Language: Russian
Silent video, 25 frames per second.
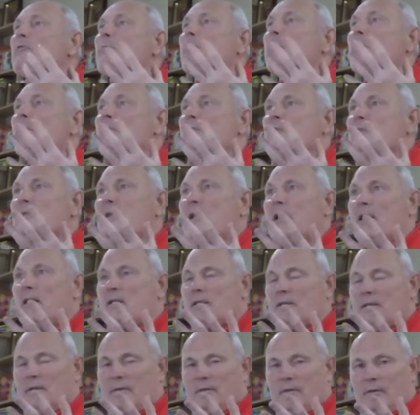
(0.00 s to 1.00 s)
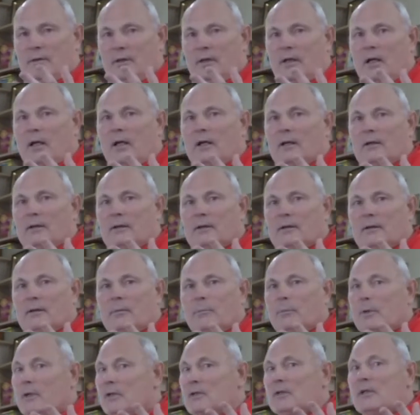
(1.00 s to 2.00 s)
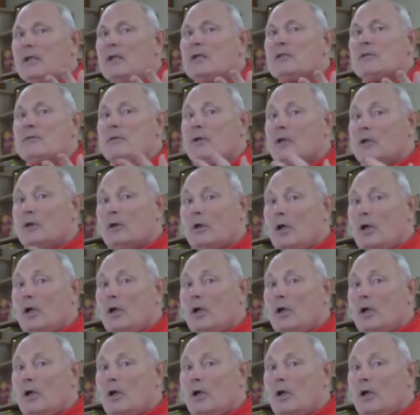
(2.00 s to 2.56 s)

пространства. Пространство,